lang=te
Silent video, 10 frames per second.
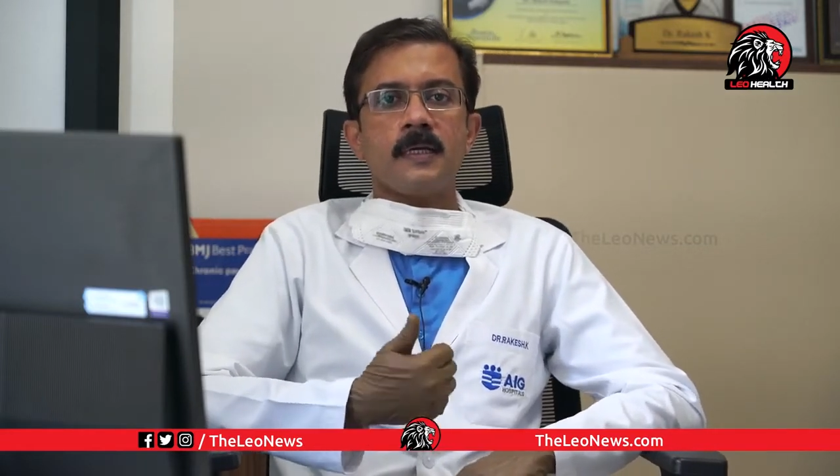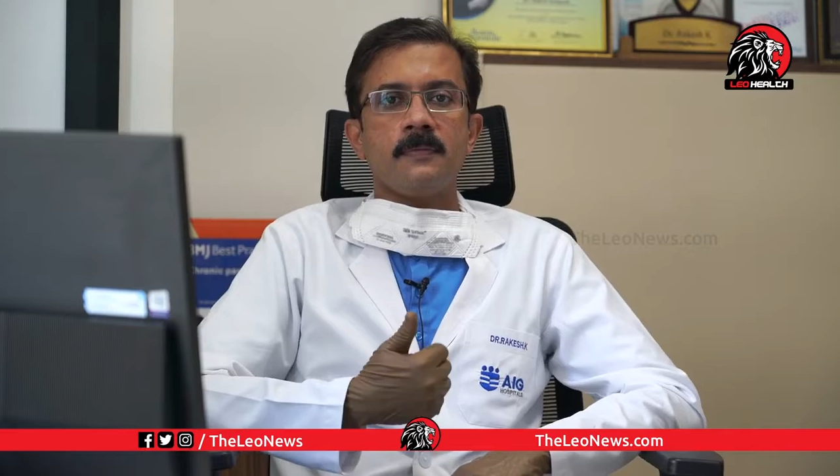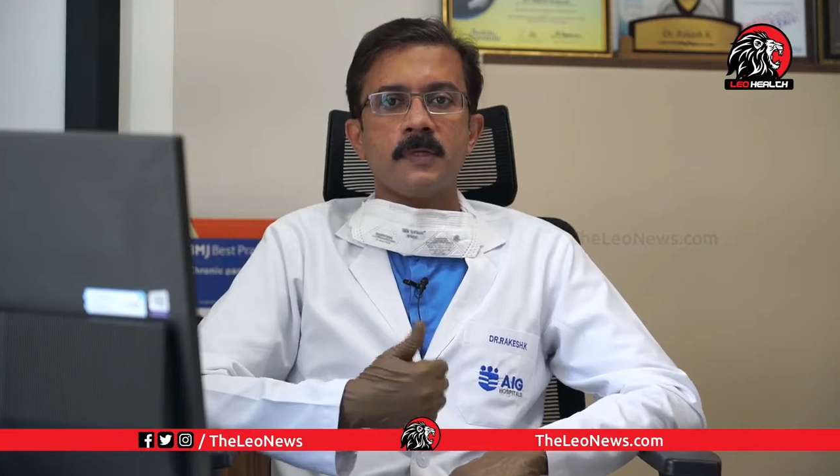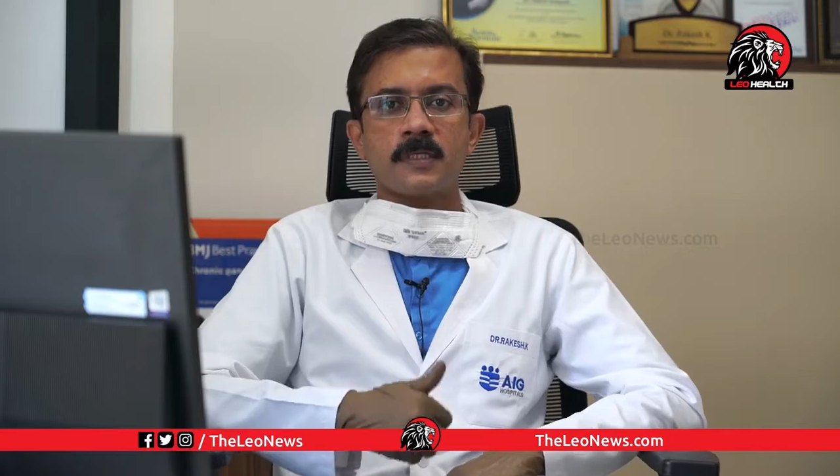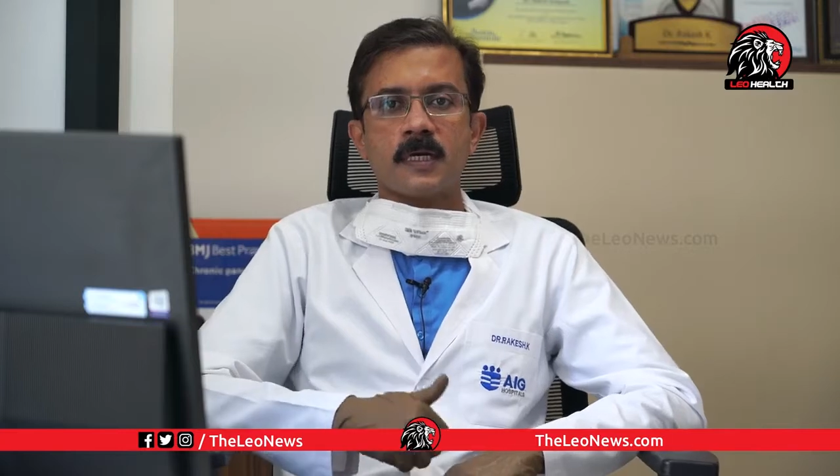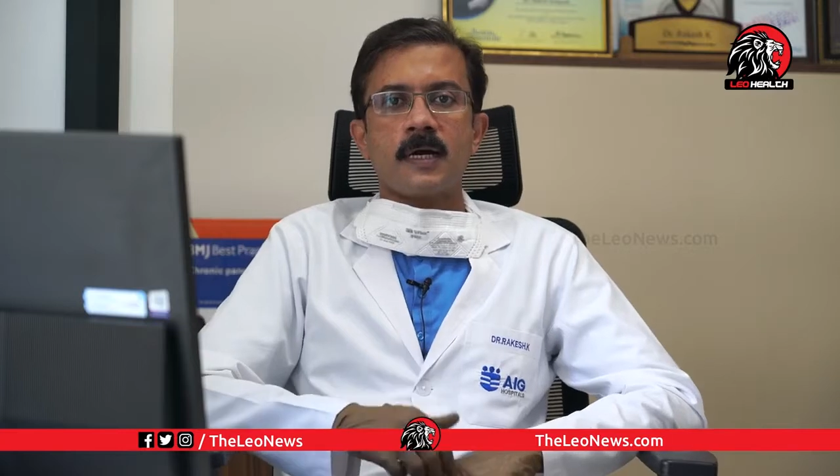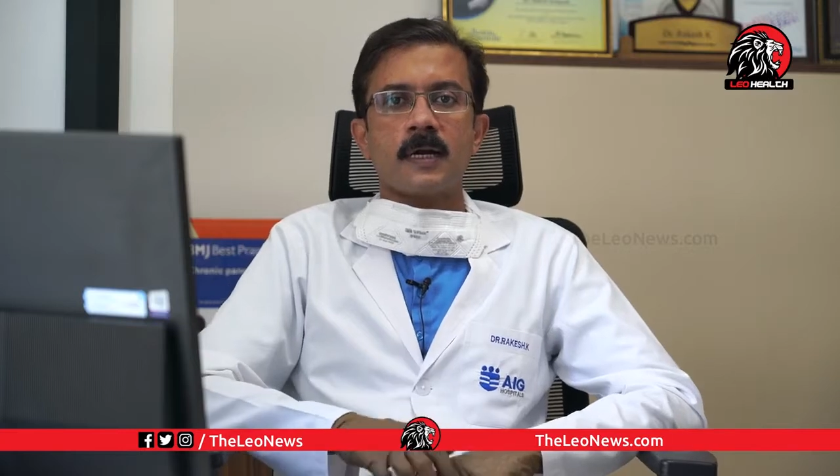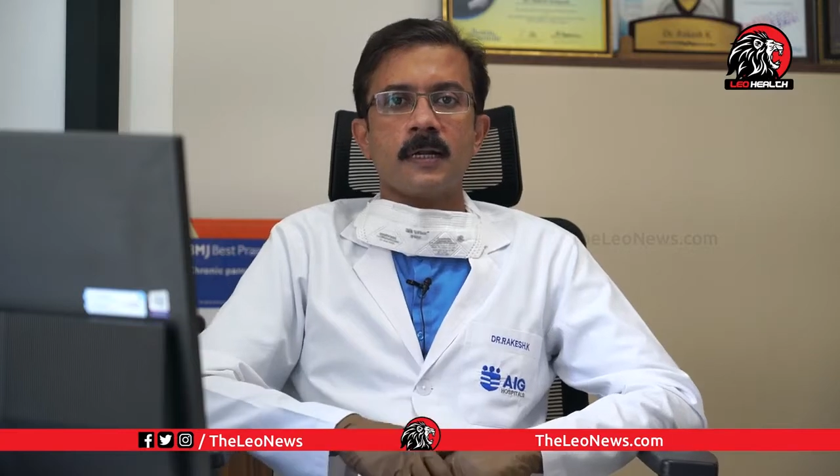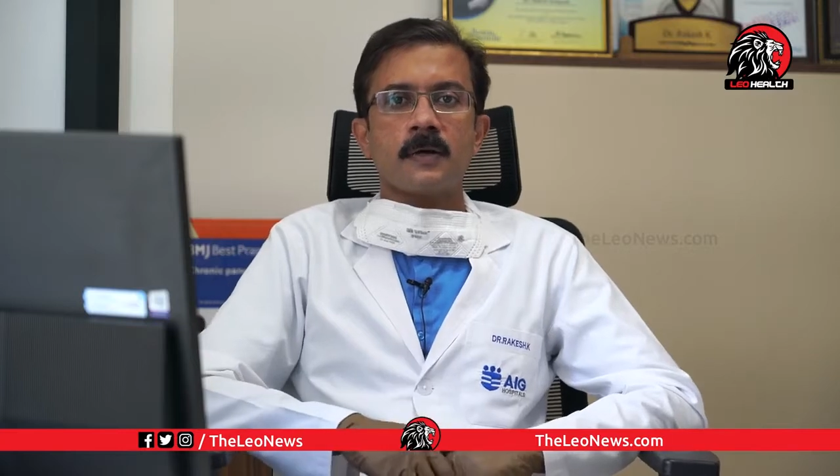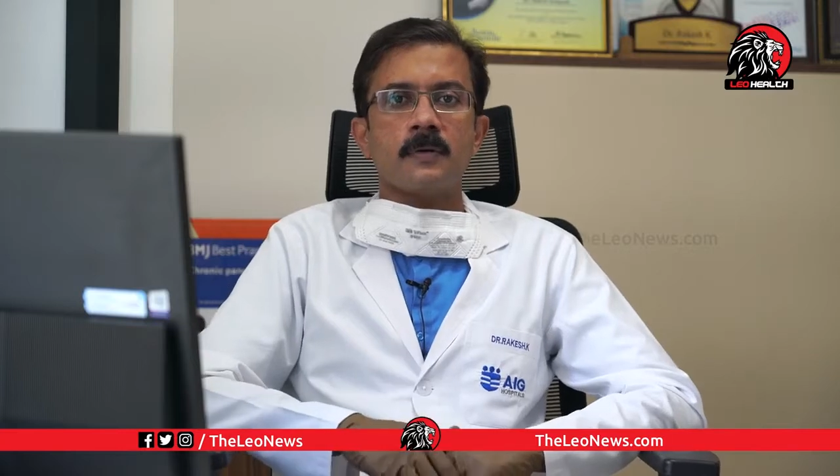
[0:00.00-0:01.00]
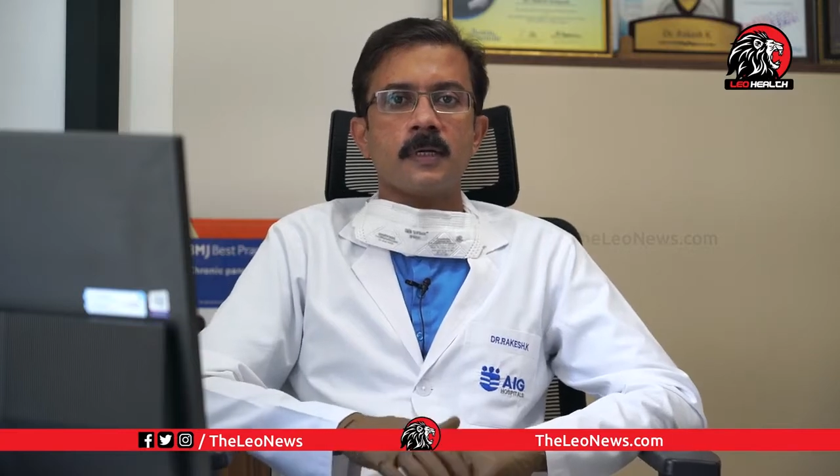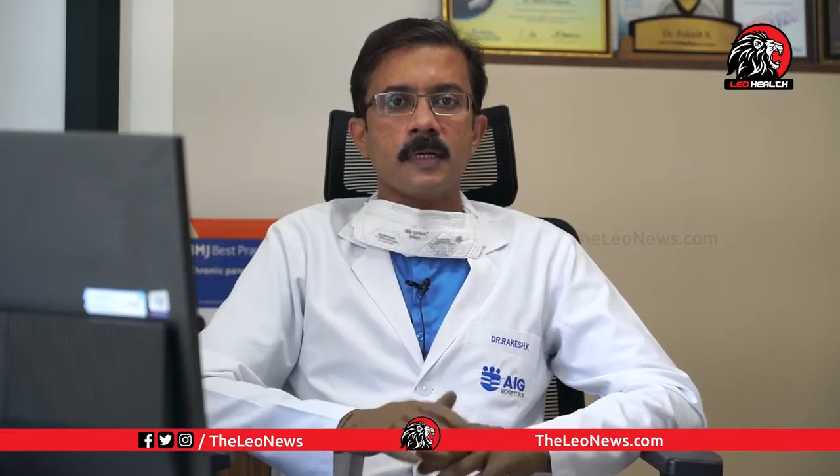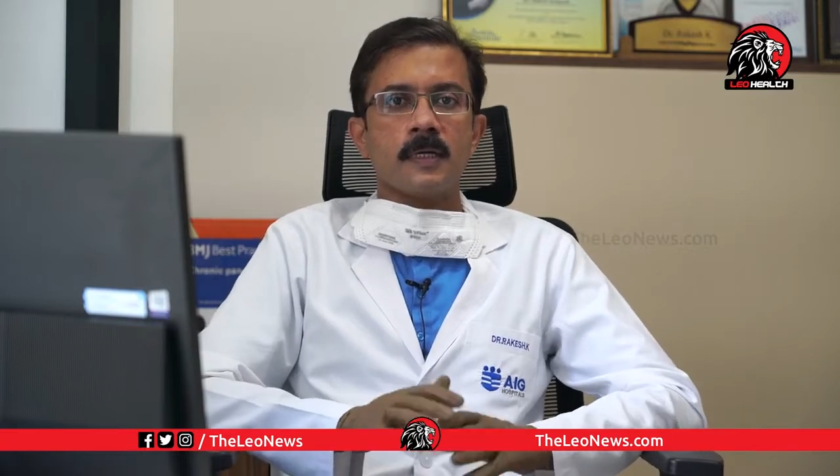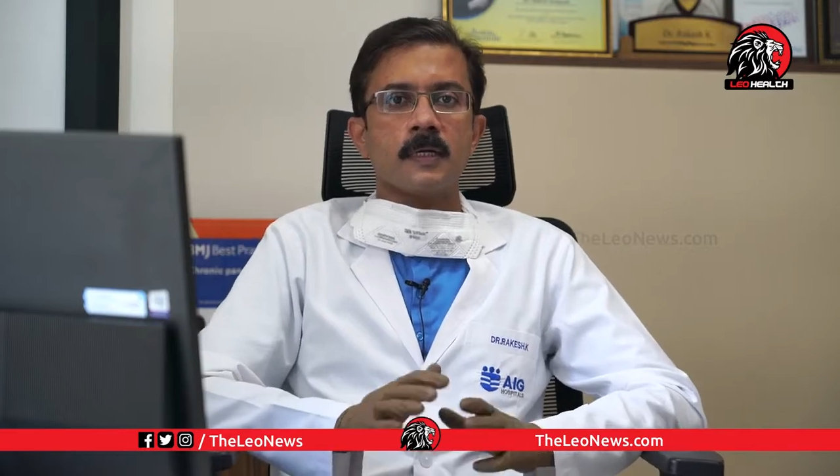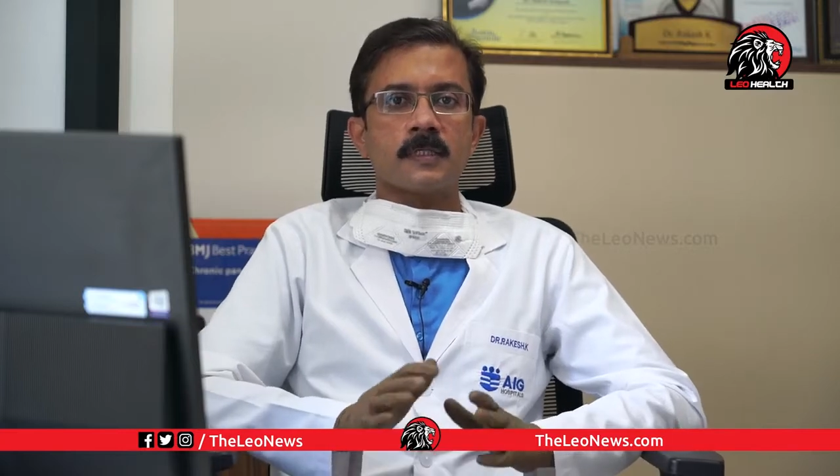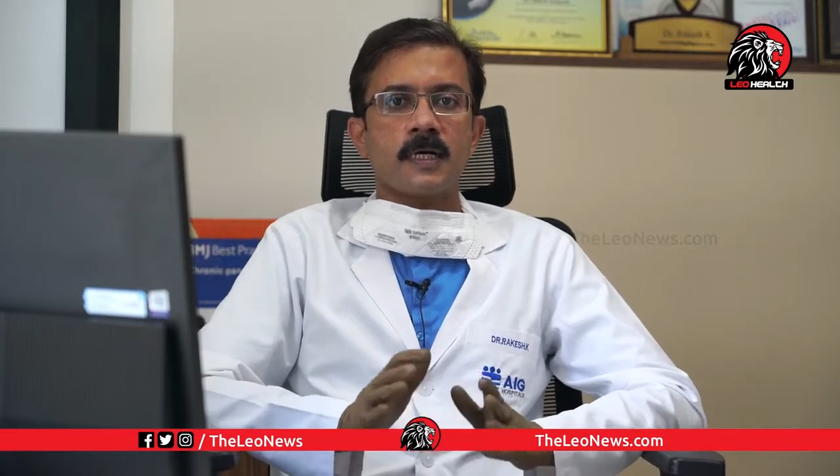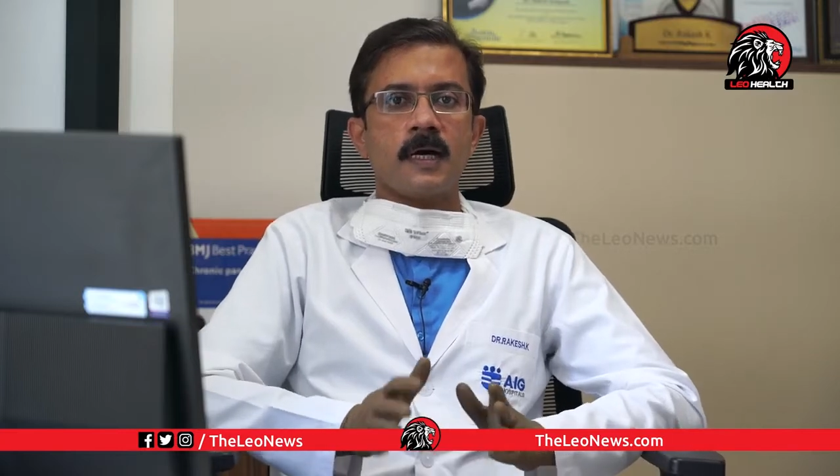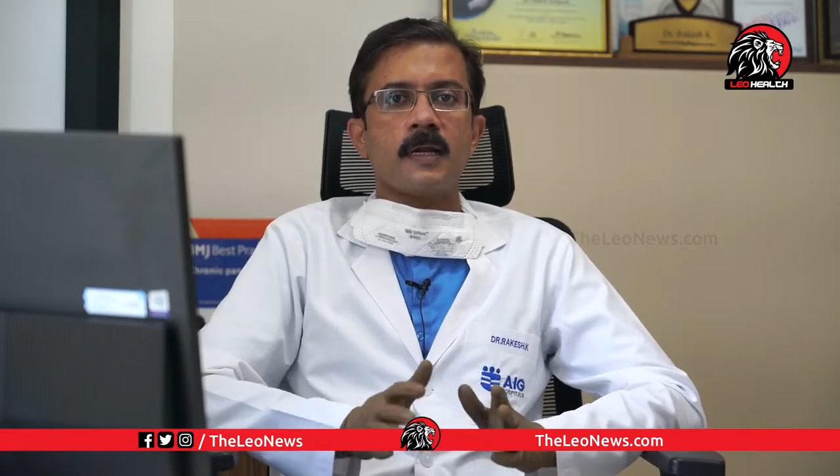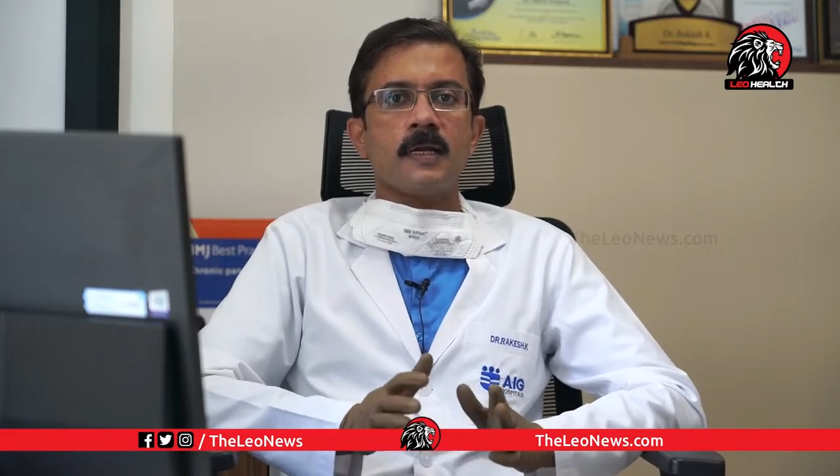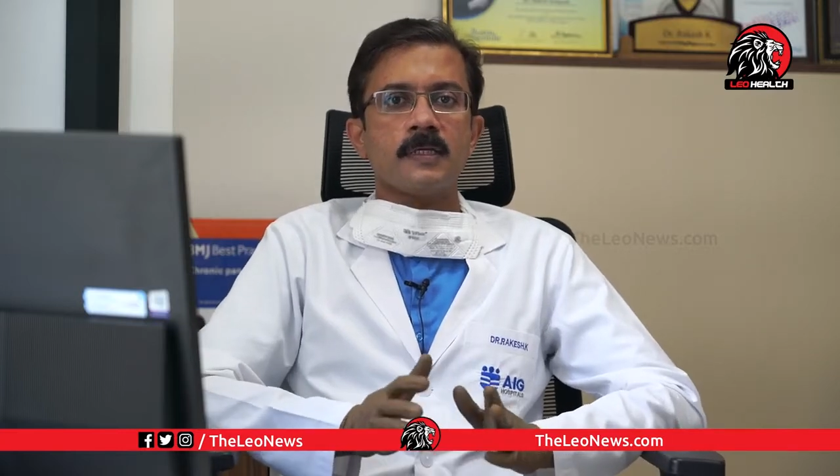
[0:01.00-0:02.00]
ఏమి స్కార్ లేకుండా అంటే
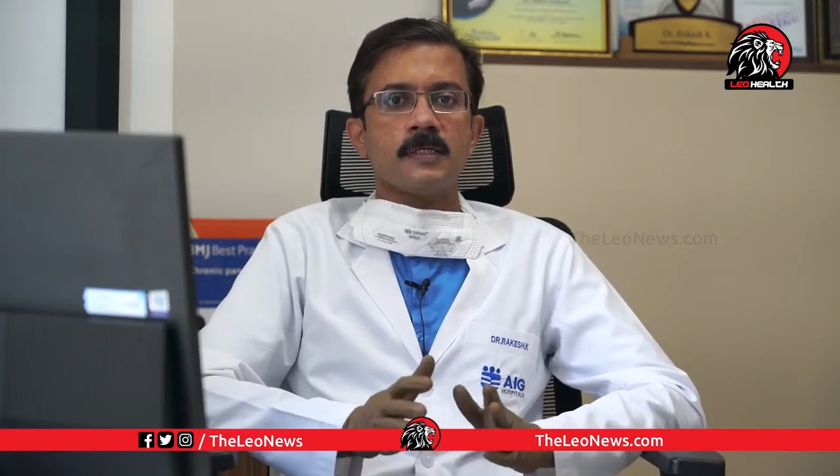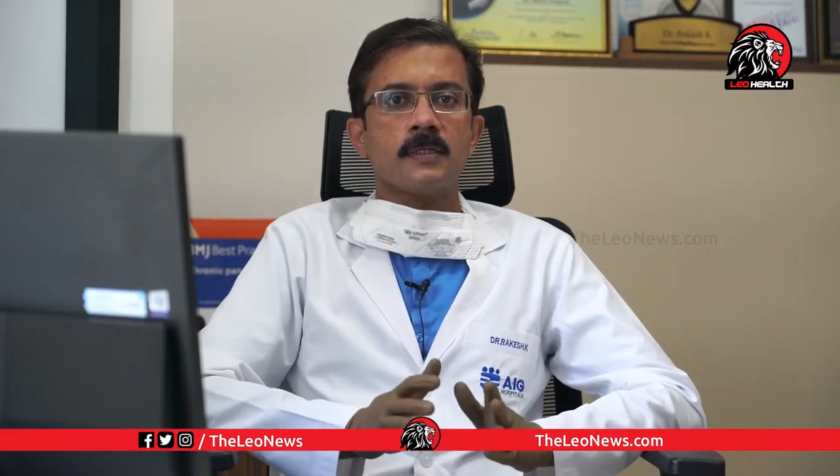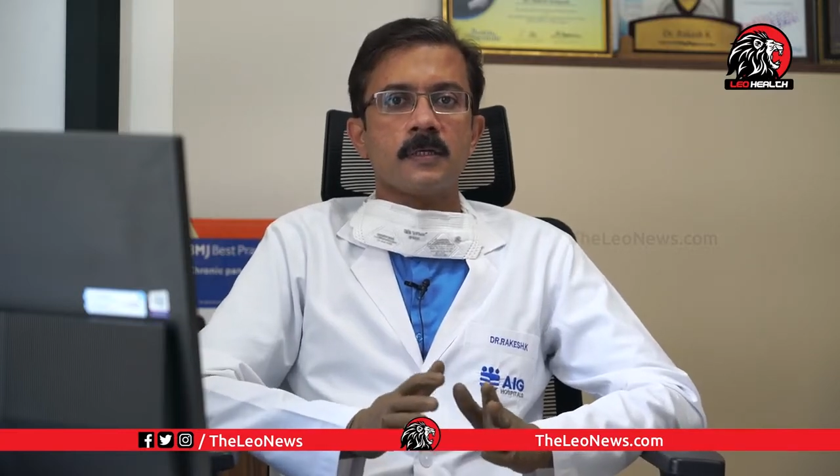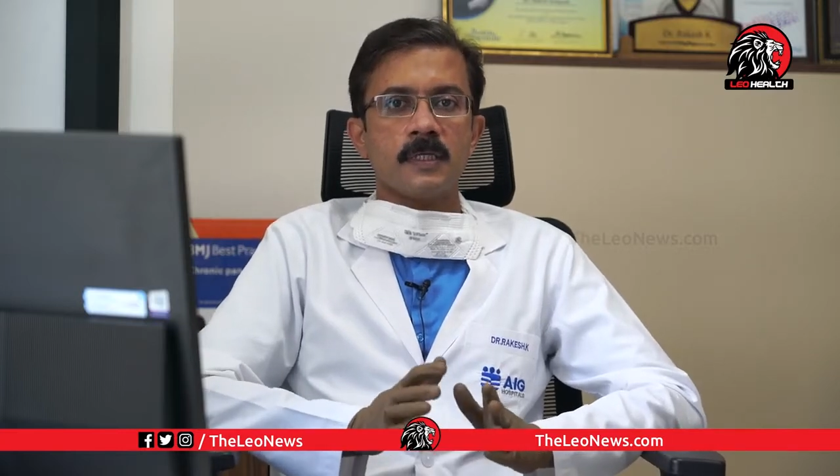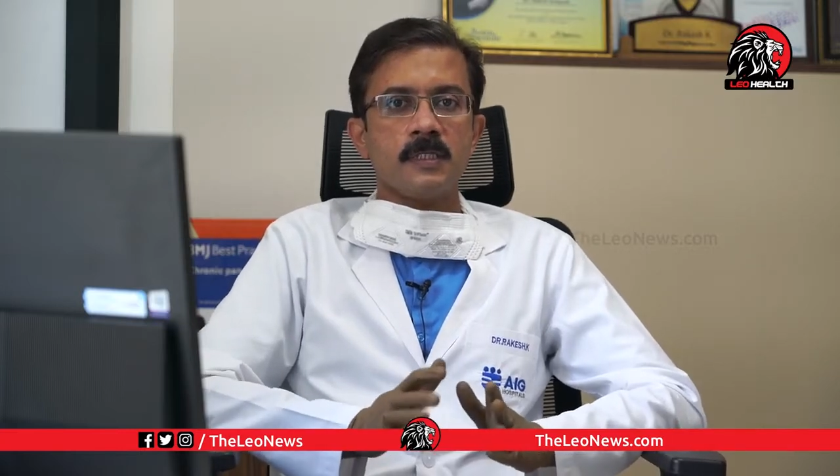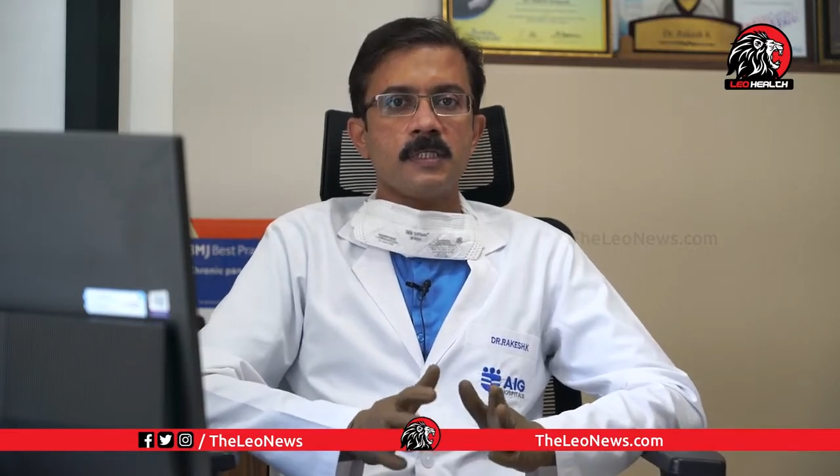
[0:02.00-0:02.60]
స్కార్లెస్ ఆర్